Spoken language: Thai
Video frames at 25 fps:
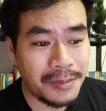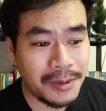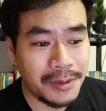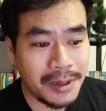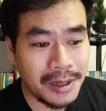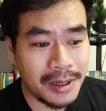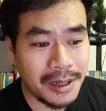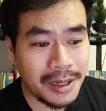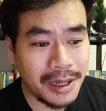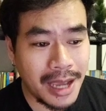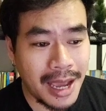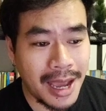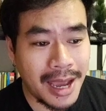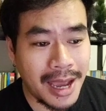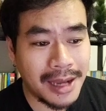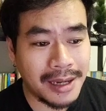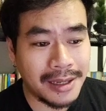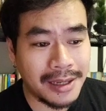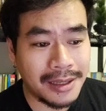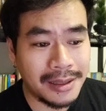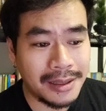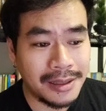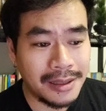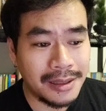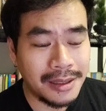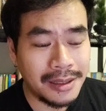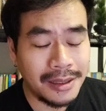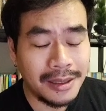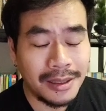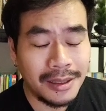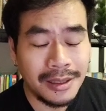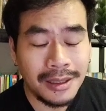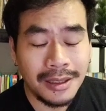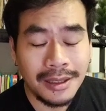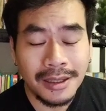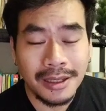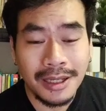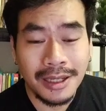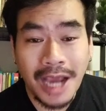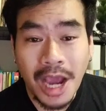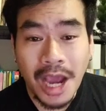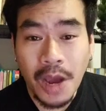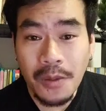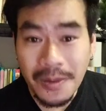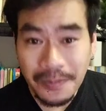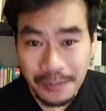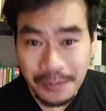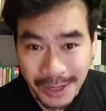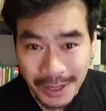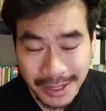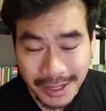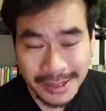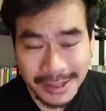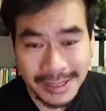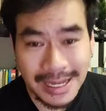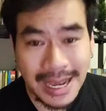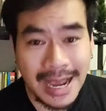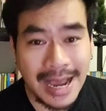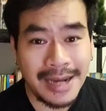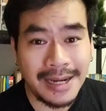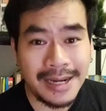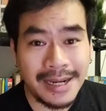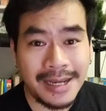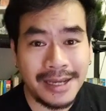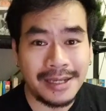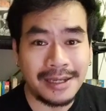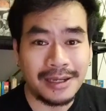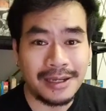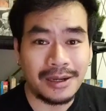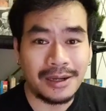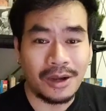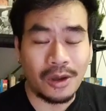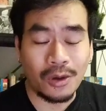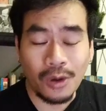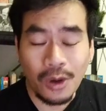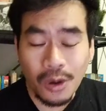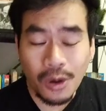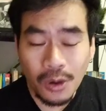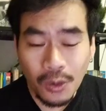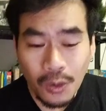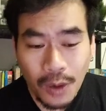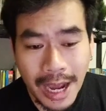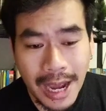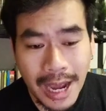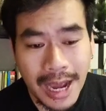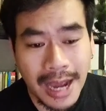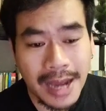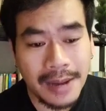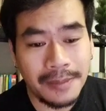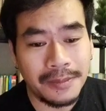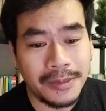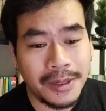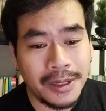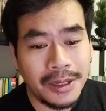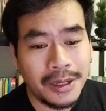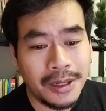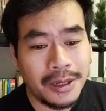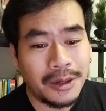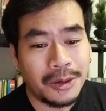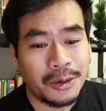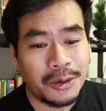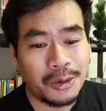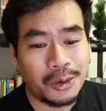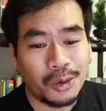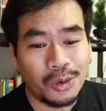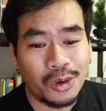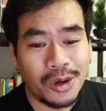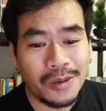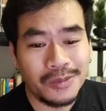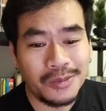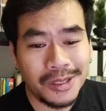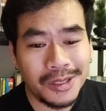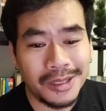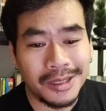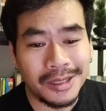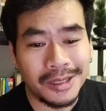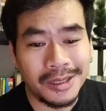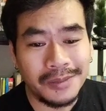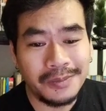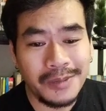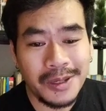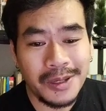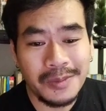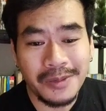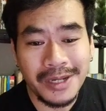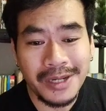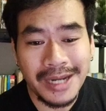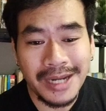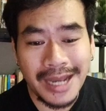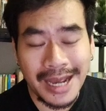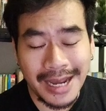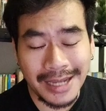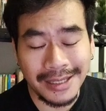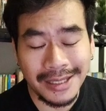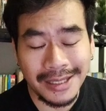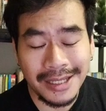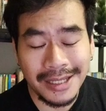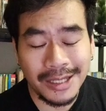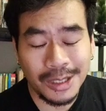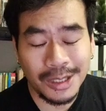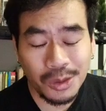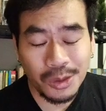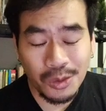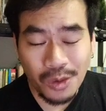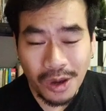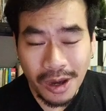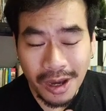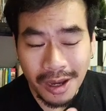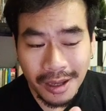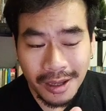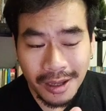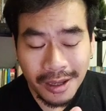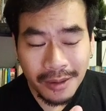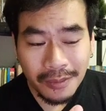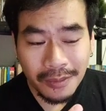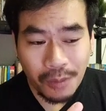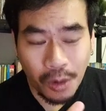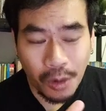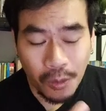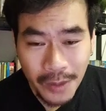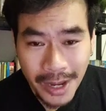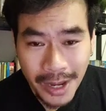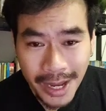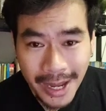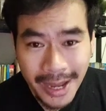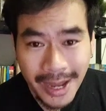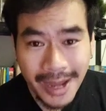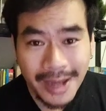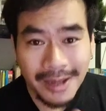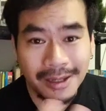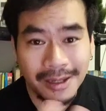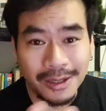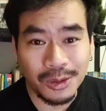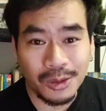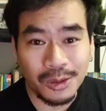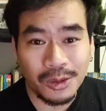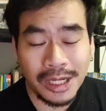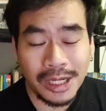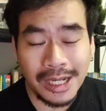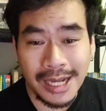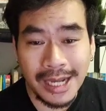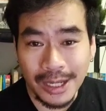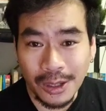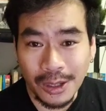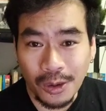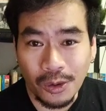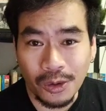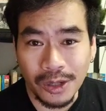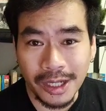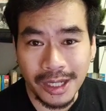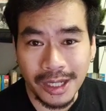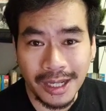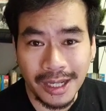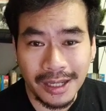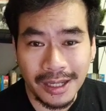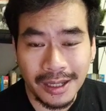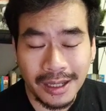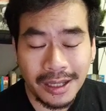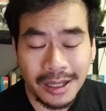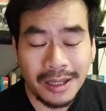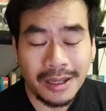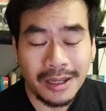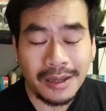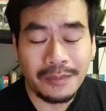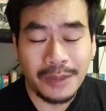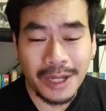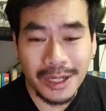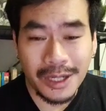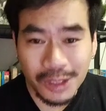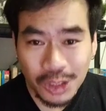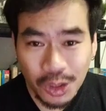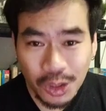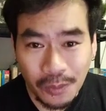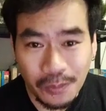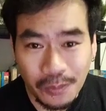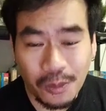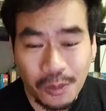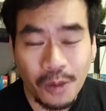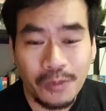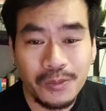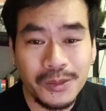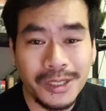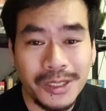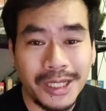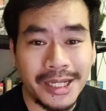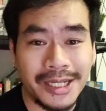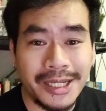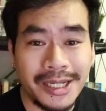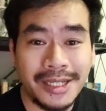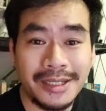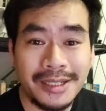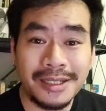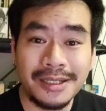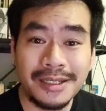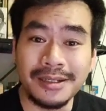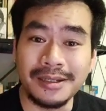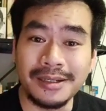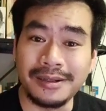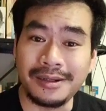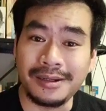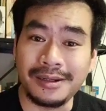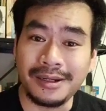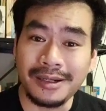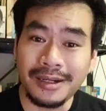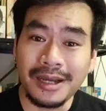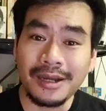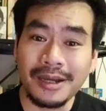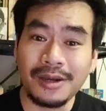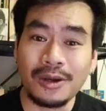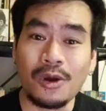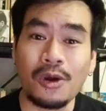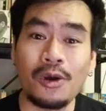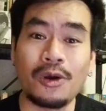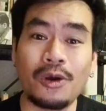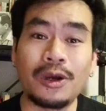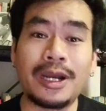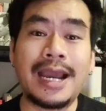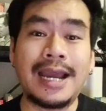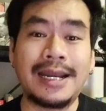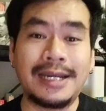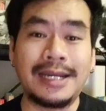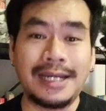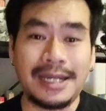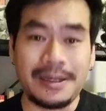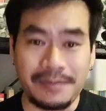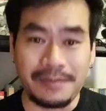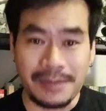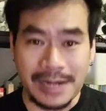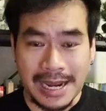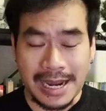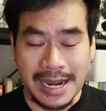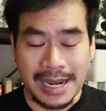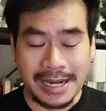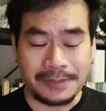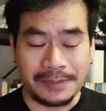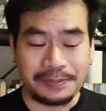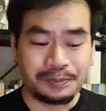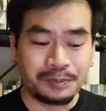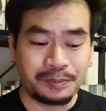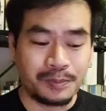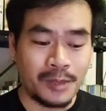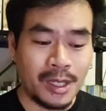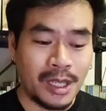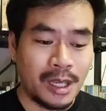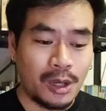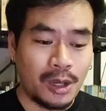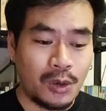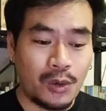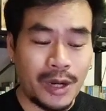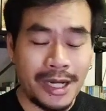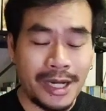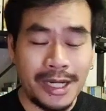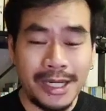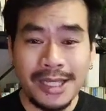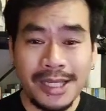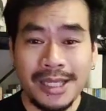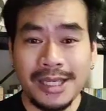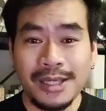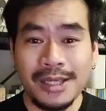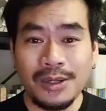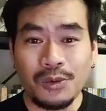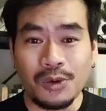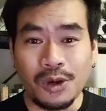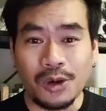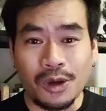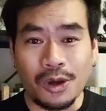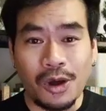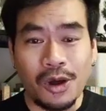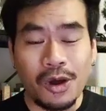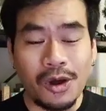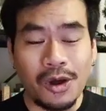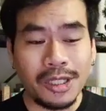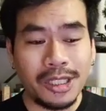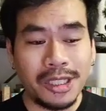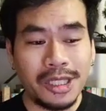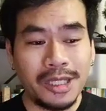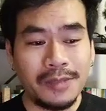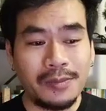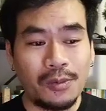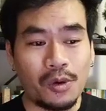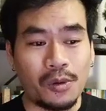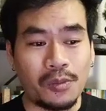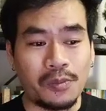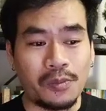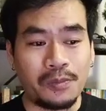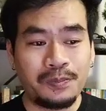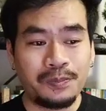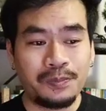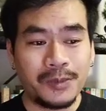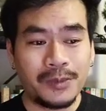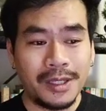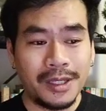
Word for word: บการเข้ามาปรึกษาในกล่องข้อความ รวมถึงเป็นปัญหาที่ตัวผมเองหรือตัวหลาย ๆ คนประสบพบเจอนั่นคือเรื่องของการทำงาน วันนี้หัวข้อที่ผม